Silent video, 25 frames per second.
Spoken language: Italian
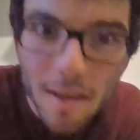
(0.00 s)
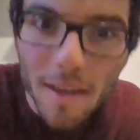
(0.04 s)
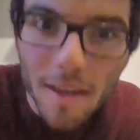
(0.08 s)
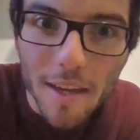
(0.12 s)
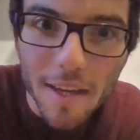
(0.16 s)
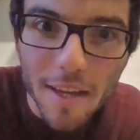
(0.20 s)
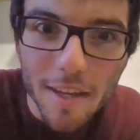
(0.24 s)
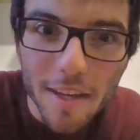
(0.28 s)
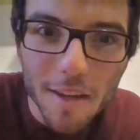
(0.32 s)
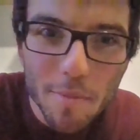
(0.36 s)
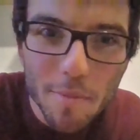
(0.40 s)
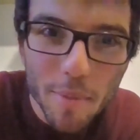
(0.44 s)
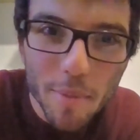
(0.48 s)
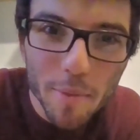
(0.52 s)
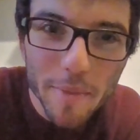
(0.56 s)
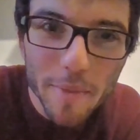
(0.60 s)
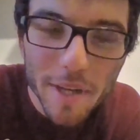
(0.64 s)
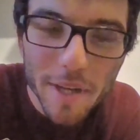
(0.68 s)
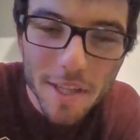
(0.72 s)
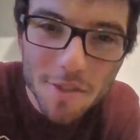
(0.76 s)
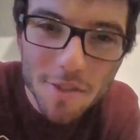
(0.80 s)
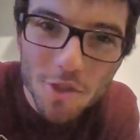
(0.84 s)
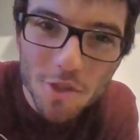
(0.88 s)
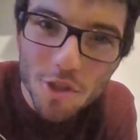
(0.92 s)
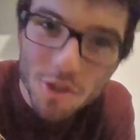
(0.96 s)
E nel
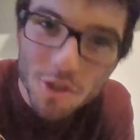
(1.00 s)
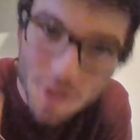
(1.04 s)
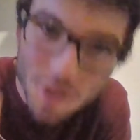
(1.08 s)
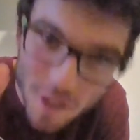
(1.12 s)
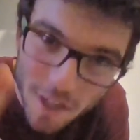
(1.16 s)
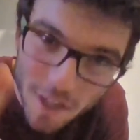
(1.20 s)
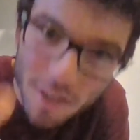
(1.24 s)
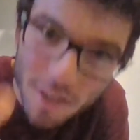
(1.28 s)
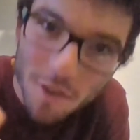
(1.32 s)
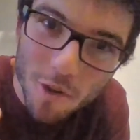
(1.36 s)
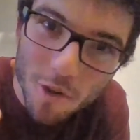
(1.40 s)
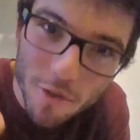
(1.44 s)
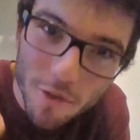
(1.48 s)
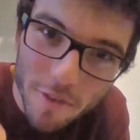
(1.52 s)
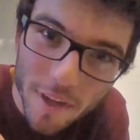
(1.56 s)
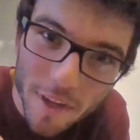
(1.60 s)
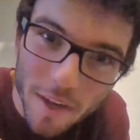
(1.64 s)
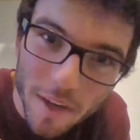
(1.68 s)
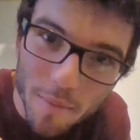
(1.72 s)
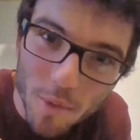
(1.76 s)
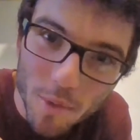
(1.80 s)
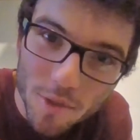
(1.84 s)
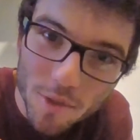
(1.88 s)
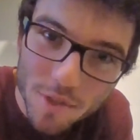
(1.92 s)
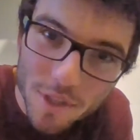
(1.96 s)
pomeriggio ci
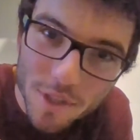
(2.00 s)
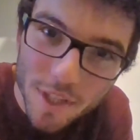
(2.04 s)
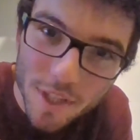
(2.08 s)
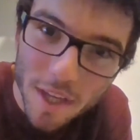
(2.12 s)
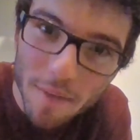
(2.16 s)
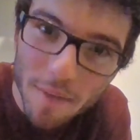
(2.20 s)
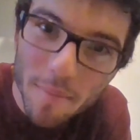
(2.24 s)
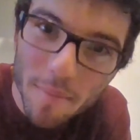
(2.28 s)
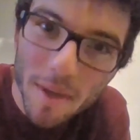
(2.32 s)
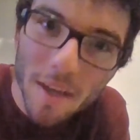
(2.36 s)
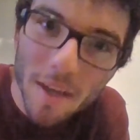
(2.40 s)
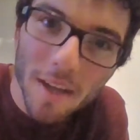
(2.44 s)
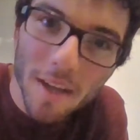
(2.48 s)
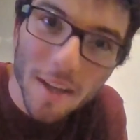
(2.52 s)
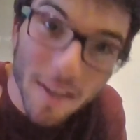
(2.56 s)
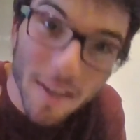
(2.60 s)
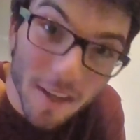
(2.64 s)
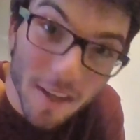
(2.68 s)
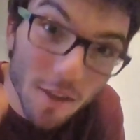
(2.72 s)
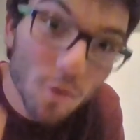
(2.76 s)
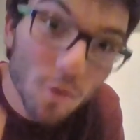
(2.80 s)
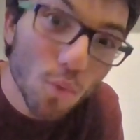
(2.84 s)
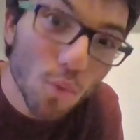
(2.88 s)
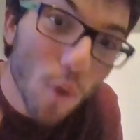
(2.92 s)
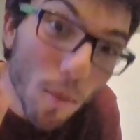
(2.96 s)
ritroveremo insieme
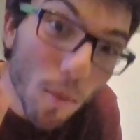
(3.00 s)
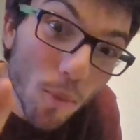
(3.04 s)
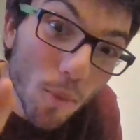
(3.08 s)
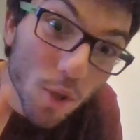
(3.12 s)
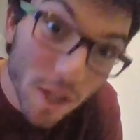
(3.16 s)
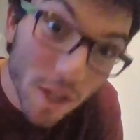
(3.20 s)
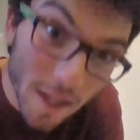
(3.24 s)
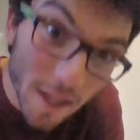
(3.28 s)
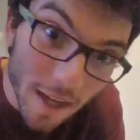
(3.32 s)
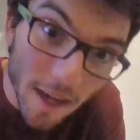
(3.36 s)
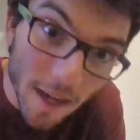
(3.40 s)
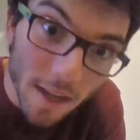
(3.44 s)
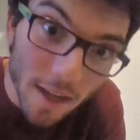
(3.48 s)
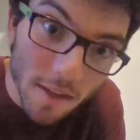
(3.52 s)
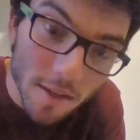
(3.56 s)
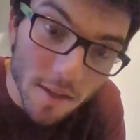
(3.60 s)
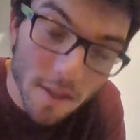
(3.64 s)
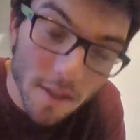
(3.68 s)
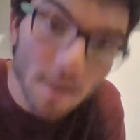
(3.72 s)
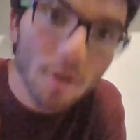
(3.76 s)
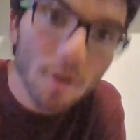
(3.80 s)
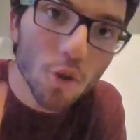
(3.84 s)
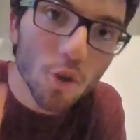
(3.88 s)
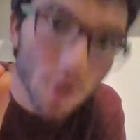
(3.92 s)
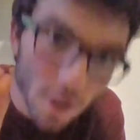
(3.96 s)
nel Duomo di Cagli
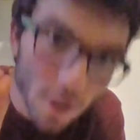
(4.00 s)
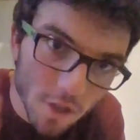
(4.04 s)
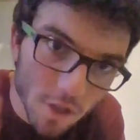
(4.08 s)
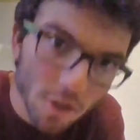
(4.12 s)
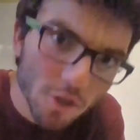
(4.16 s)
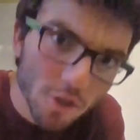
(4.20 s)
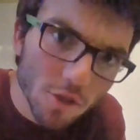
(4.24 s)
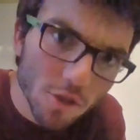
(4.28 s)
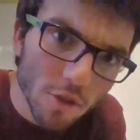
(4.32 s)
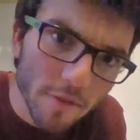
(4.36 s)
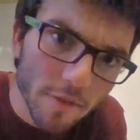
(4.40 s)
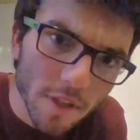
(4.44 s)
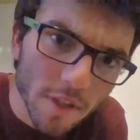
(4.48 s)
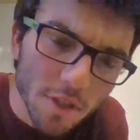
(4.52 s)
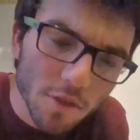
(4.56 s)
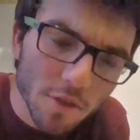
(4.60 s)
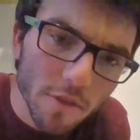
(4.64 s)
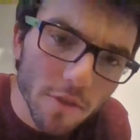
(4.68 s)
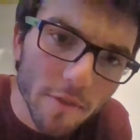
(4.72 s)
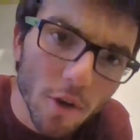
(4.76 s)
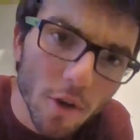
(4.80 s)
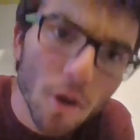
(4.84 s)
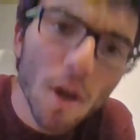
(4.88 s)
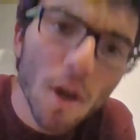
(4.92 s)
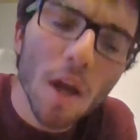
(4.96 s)
con il nostro
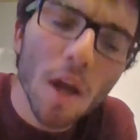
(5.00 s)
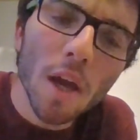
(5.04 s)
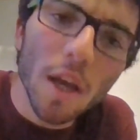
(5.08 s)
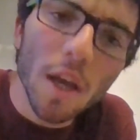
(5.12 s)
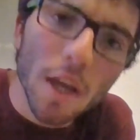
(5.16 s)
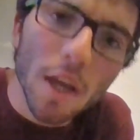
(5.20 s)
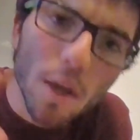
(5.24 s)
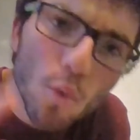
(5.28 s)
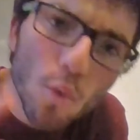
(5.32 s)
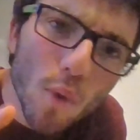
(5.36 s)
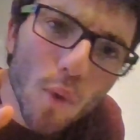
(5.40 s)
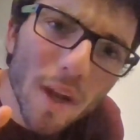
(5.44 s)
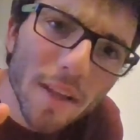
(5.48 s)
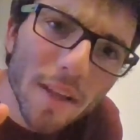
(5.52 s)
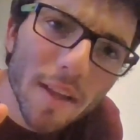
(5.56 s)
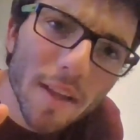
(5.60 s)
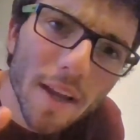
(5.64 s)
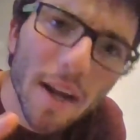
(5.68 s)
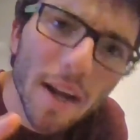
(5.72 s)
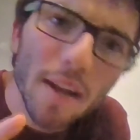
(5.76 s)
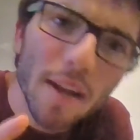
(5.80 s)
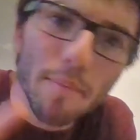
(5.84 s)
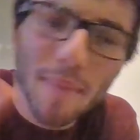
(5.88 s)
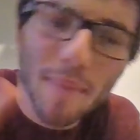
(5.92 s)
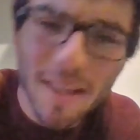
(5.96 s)
vescovo, il quale darà
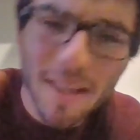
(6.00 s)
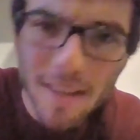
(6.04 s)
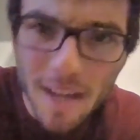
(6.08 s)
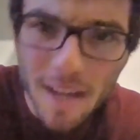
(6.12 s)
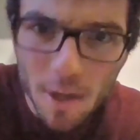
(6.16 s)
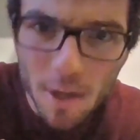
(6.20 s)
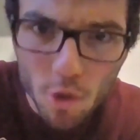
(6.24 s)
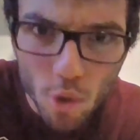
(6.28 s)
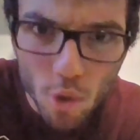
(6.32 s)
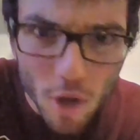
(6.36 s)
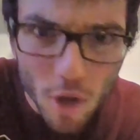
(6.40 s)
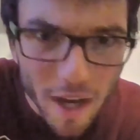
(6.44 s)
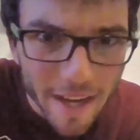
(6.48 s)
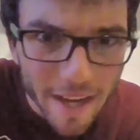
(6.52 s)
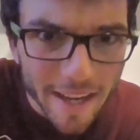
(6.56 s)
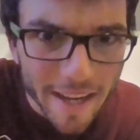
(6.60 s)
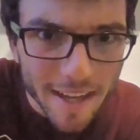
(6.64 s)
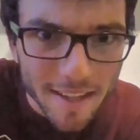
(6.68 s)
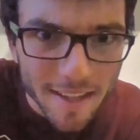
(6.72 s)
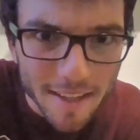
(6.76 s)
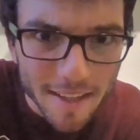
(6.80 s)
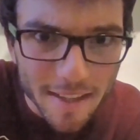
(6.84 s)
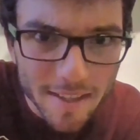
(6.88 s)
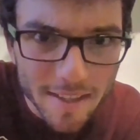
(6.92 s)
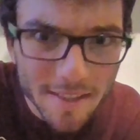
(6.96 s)
il mandato ai
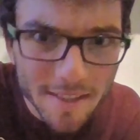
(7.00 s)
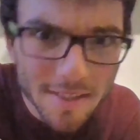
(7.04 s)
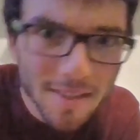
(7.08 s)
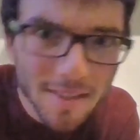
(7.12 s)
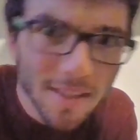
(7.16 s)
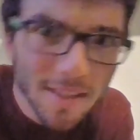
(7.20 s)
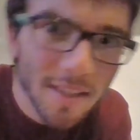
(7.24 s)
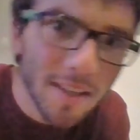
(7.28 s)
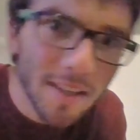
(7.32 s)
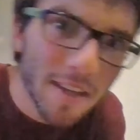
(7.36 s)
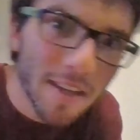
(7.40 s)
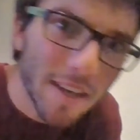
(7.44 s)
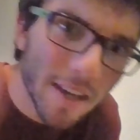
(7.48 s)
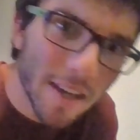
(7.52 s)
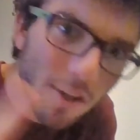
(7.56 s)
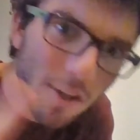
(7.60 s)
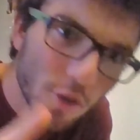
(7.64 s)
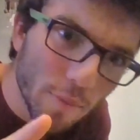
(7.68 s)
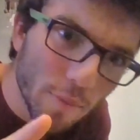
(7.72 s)
catechisti e agli